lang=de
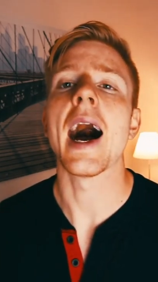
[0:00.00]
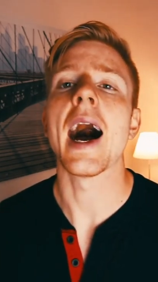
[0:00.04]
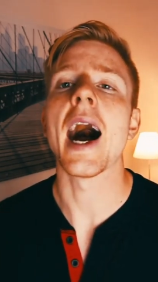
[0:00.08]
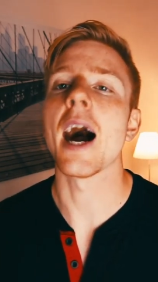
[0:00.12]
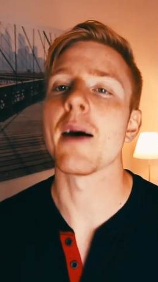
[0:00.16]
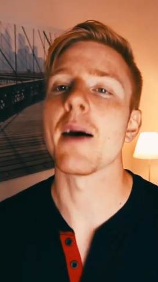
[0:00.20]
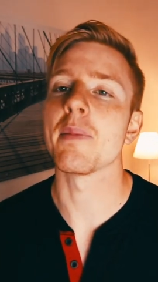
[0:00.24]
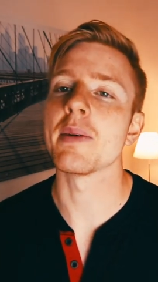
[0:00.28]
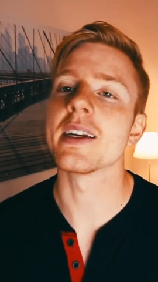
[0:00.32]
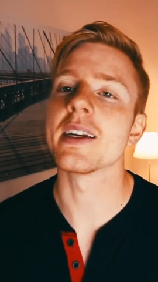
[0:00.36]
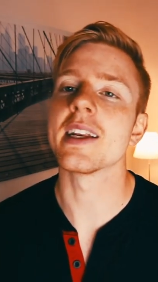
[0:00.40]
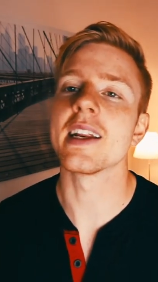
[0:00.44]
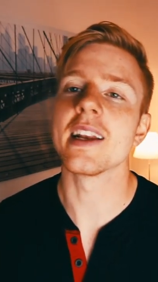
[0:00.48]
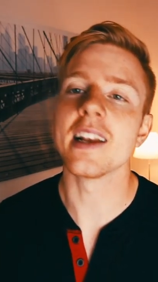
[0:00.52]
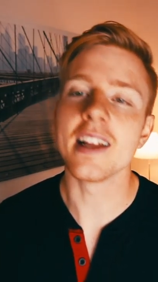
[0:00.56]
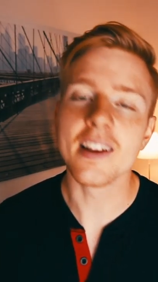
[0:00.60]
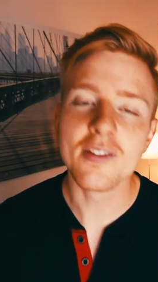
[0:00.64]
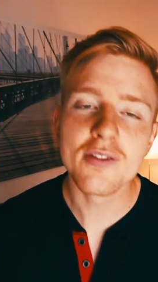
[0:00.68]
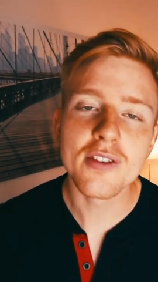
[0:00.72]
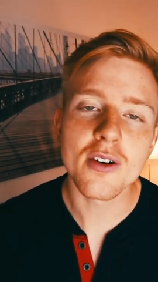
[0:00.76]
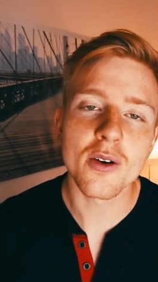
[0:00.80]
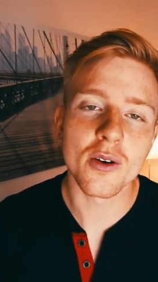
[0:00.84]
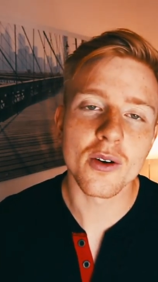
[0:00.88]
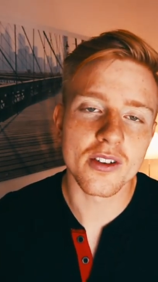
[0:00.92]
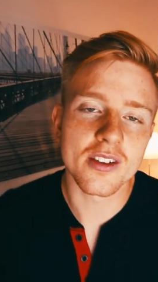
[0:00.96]
aber die
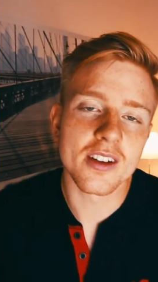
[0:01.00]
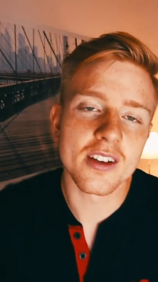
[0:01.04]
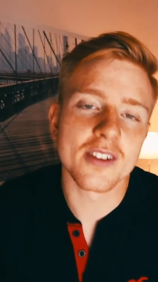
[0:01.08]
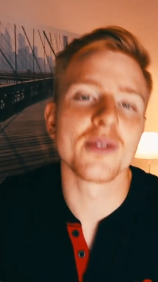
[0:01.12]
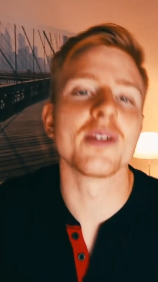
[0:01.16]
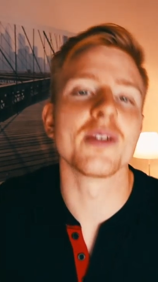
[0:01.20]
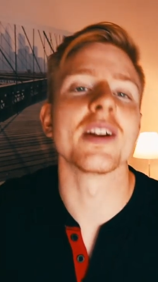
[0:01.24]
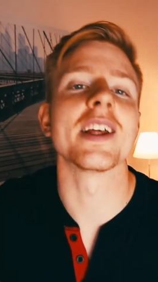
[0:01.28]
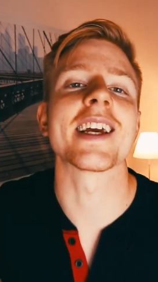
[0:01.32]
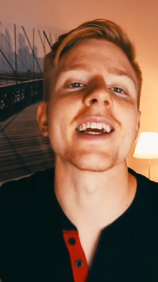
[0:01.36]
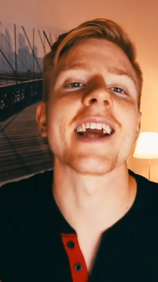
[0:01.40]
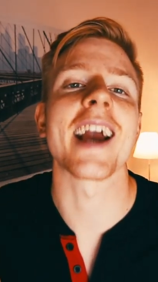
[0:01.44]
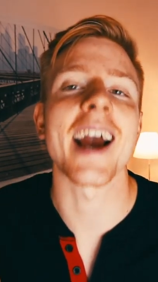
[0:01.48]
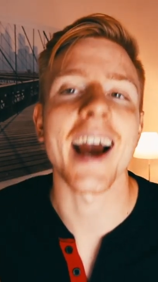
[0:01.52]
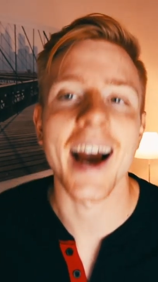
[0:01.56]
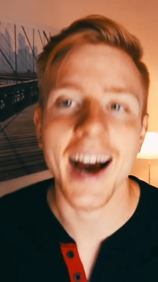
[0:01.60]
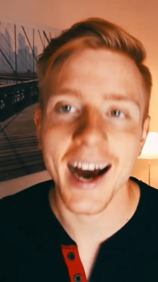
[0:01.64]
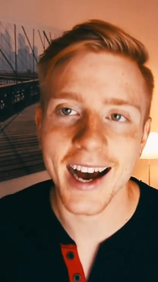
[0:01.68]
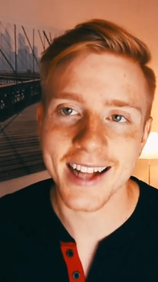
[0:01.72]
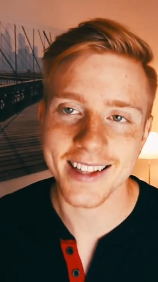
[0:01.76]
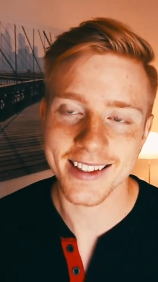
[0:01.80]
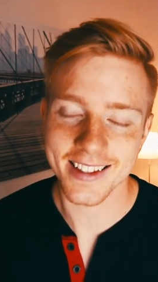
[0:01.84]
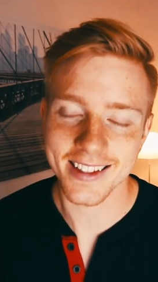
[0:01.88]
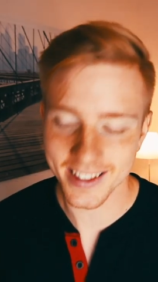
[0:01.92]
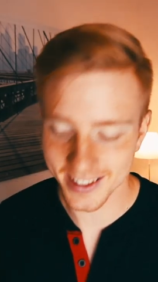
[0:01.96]
Lieferung ist natürlich
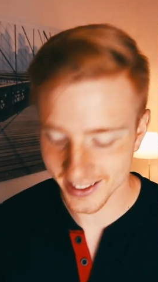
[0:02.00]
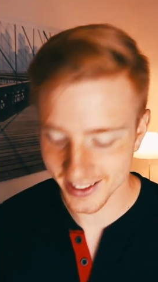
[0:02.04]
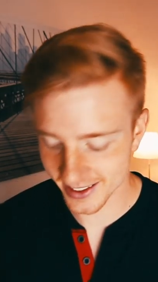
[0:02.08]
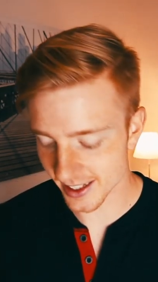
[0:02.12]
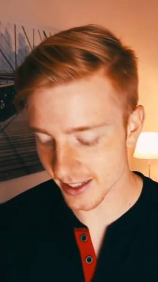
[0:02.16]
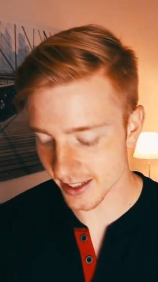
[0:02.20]
gratis.